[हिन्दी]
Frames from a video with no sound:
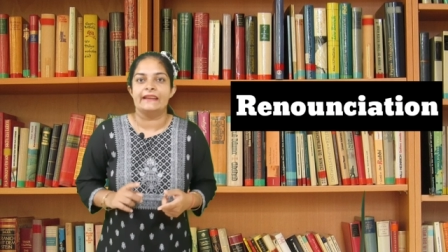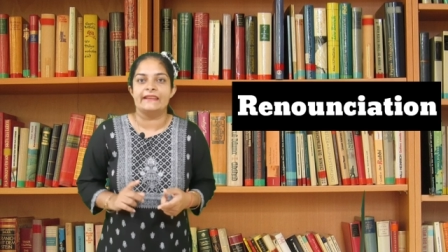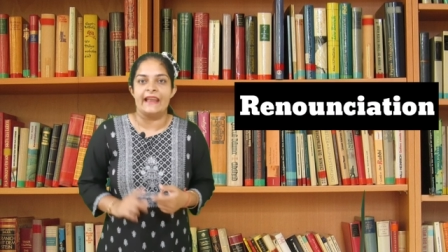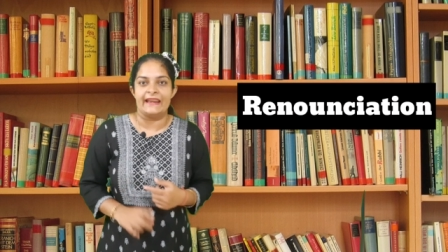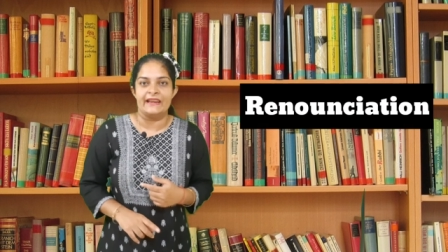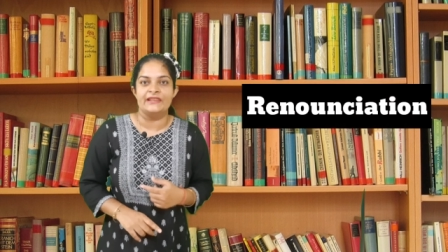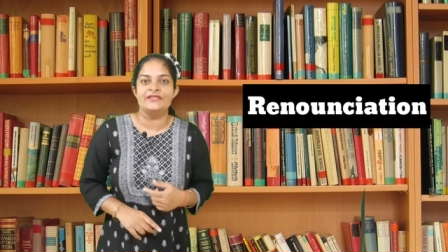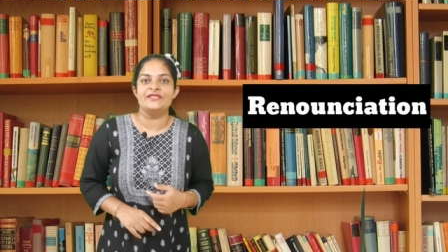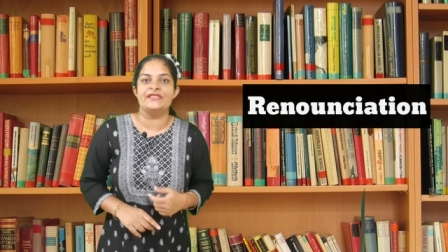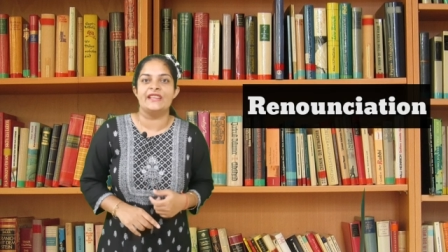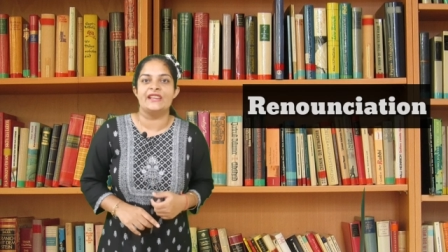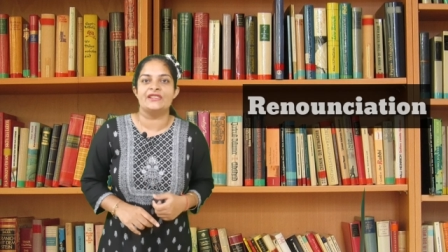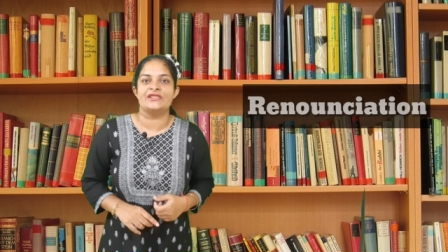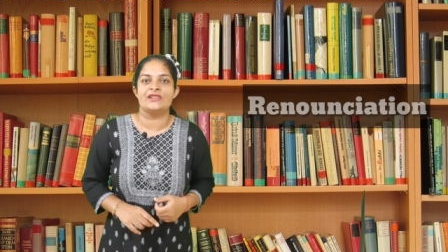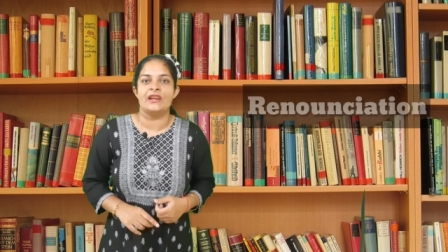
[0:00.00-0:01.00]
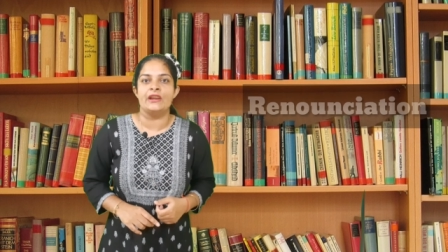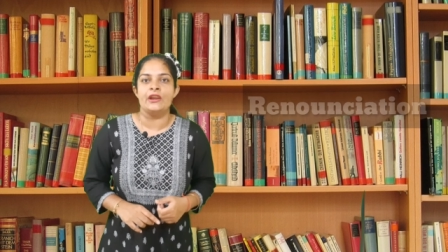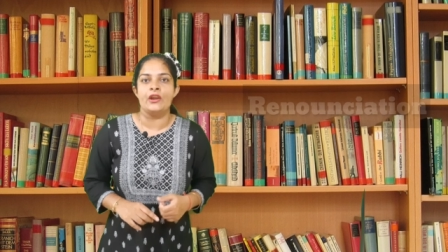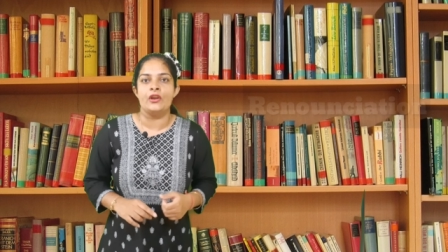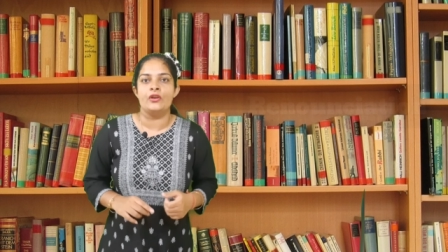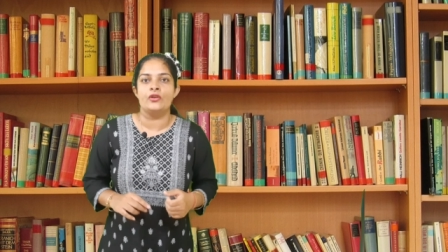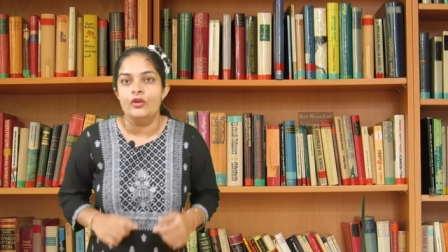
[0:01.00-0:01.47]
रेनन्सिएशन
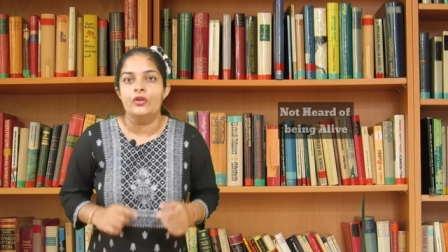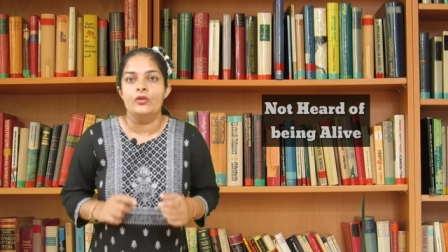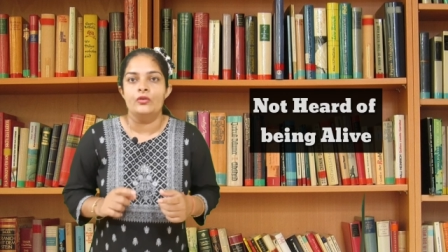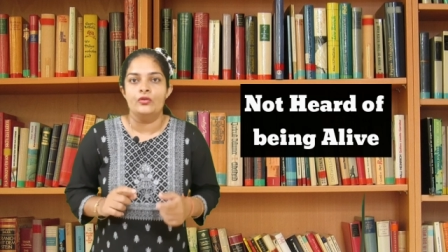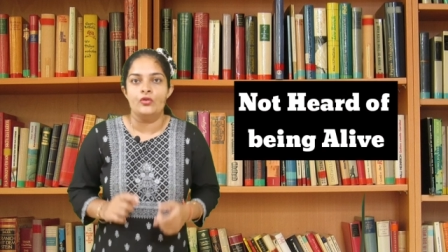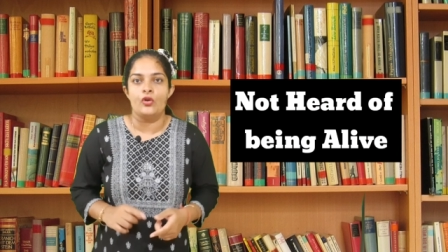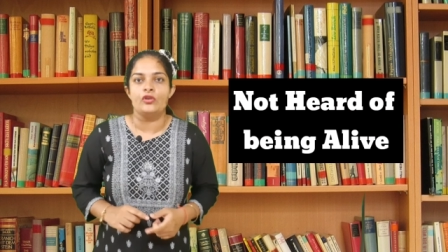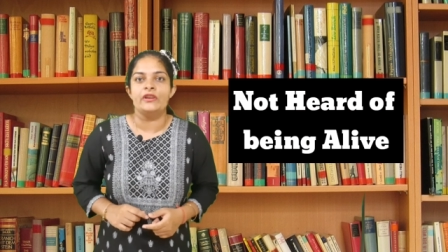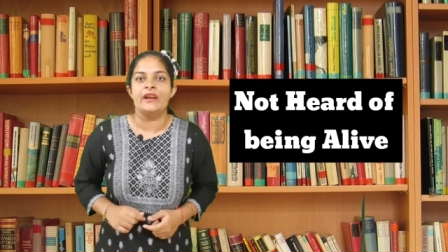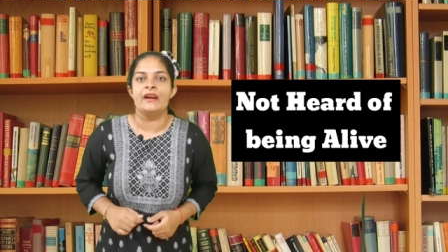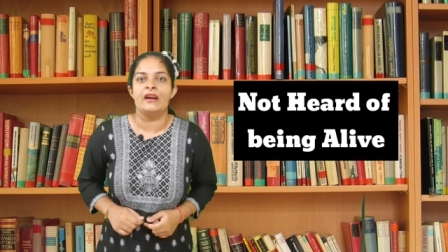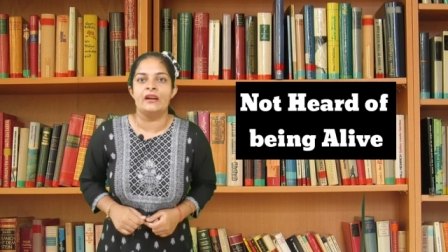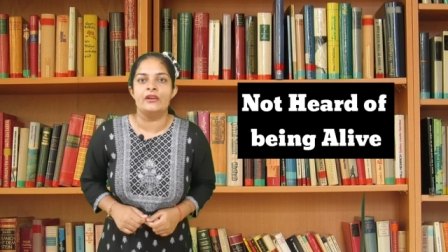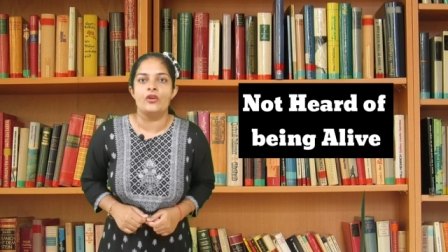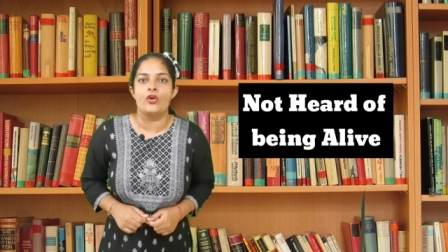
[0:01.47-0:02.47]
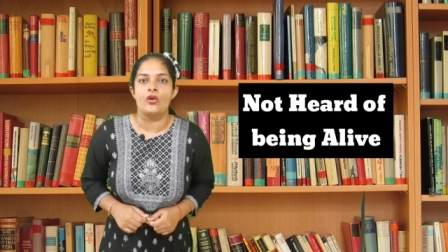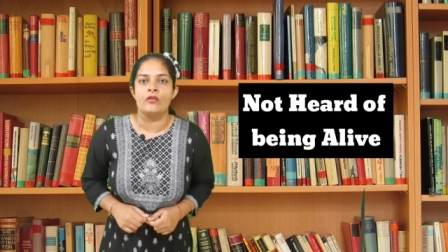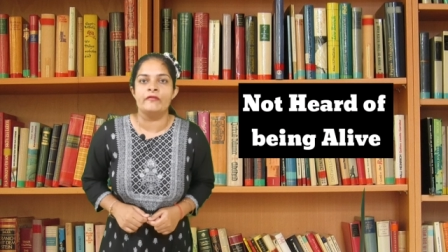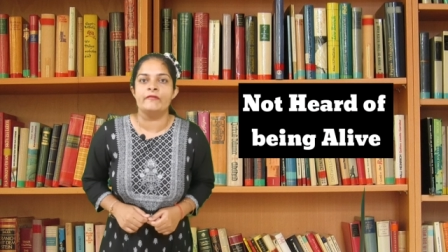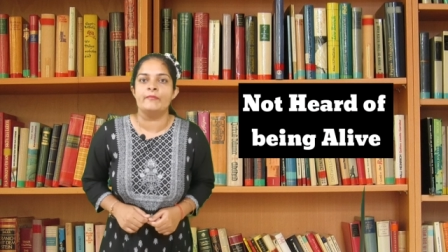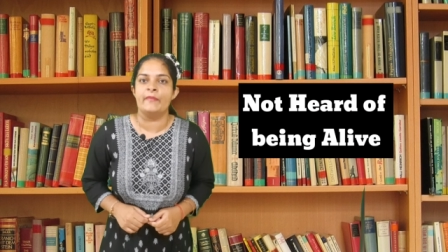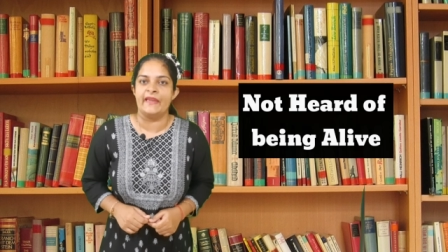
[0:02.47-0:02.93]
नॉट हर्ड
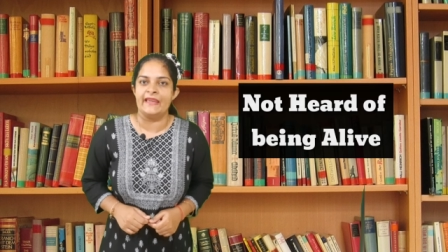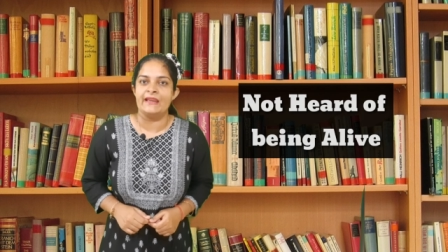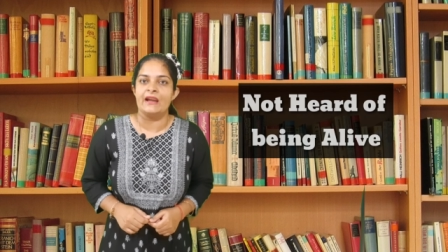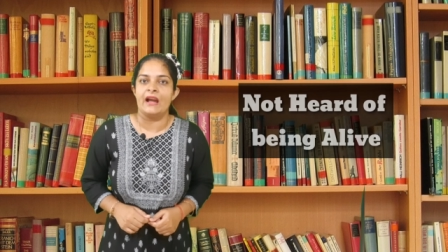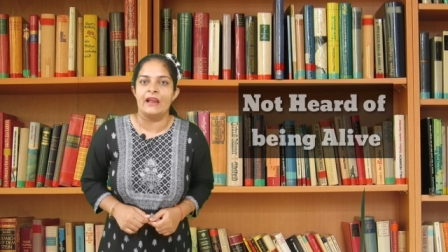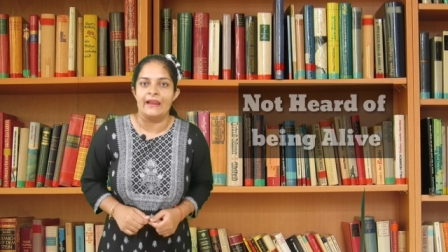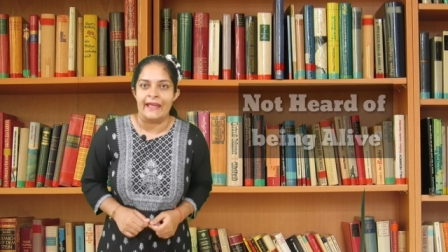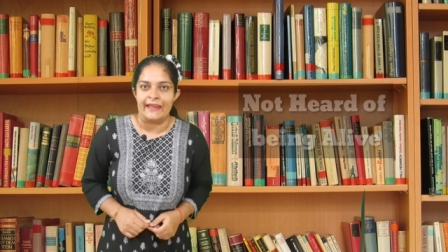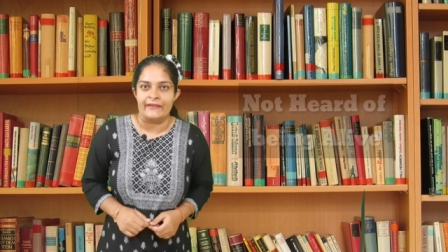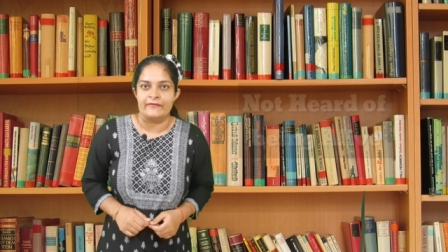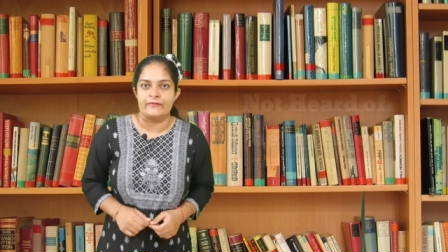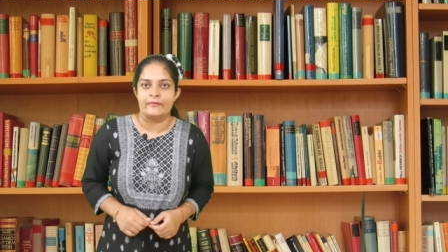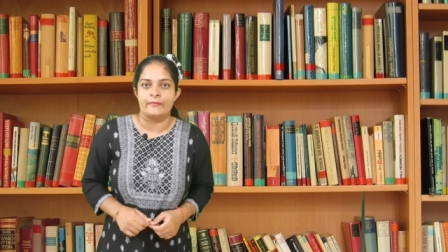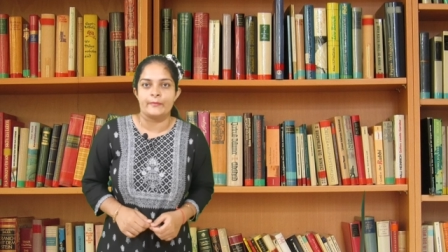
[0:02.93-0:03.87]
ऑफ बींग अलाइव